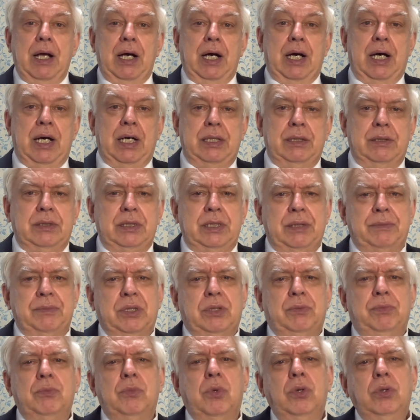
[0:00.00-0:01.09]
あの、でも、
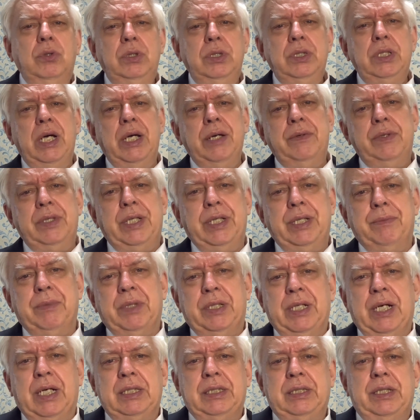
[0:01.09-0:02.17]
問題に今
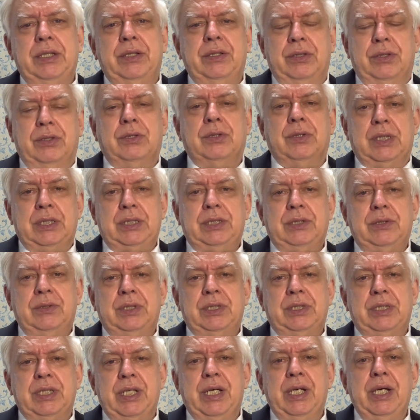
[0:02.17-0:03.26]
なってるの方は、そうで
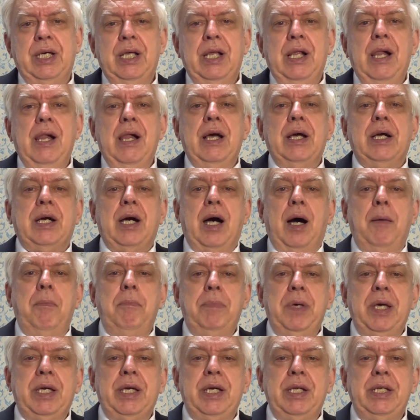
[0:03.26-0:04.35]
すね、完
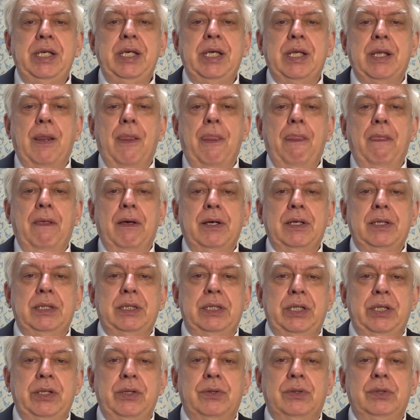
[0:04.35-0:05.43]
璧に、
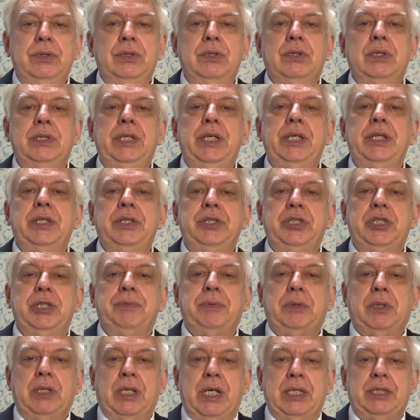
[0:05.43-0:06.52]
日本の
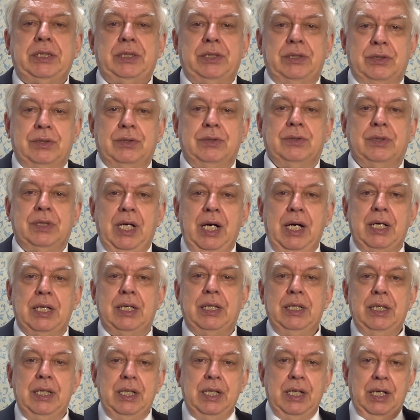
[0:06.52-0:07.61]
リーダーシップクラスの方が
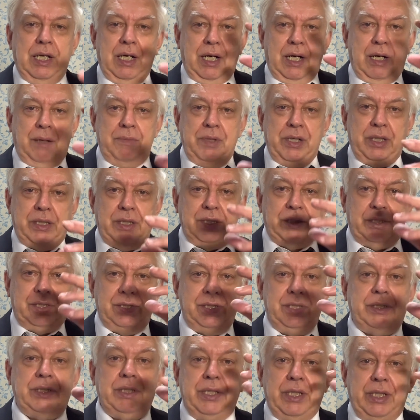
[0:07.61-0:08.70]
アメリカにつ
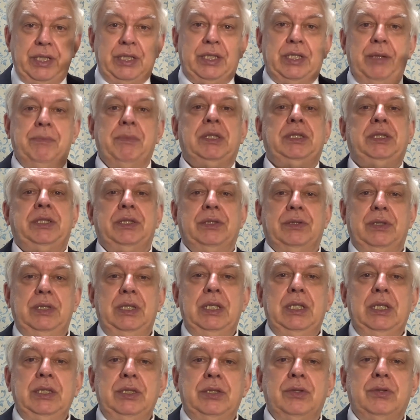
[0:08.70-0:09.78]
いてに言ってますよ。
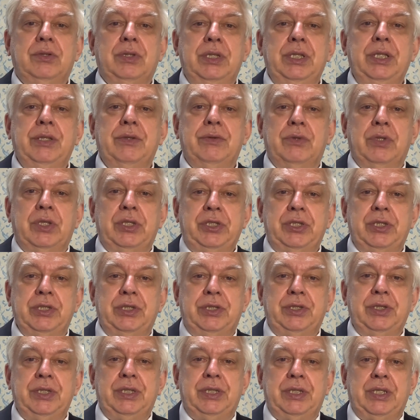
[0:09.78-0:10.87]
特にロシアに
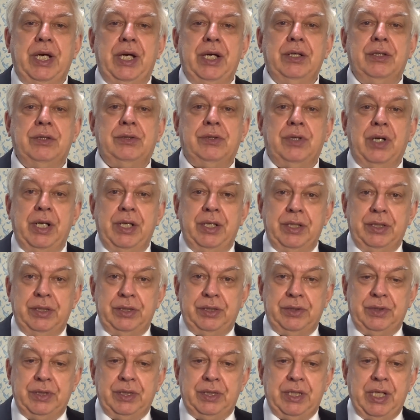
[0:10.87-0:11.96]
ついて、ウクライナに
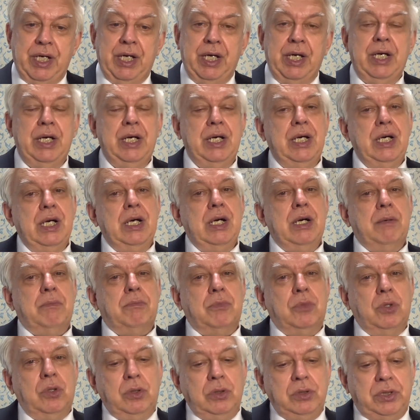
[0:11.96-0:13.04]
ついて。
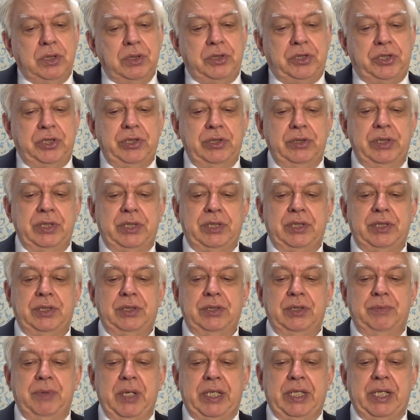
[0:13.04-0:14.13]
もっと中立す
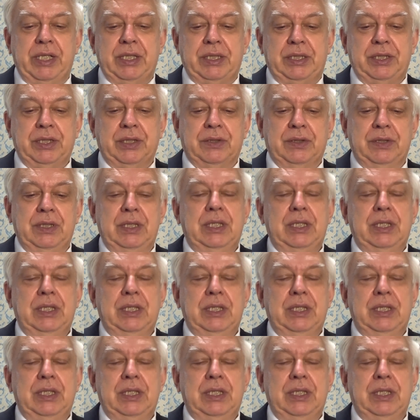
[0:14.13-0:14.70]
るべきですよ。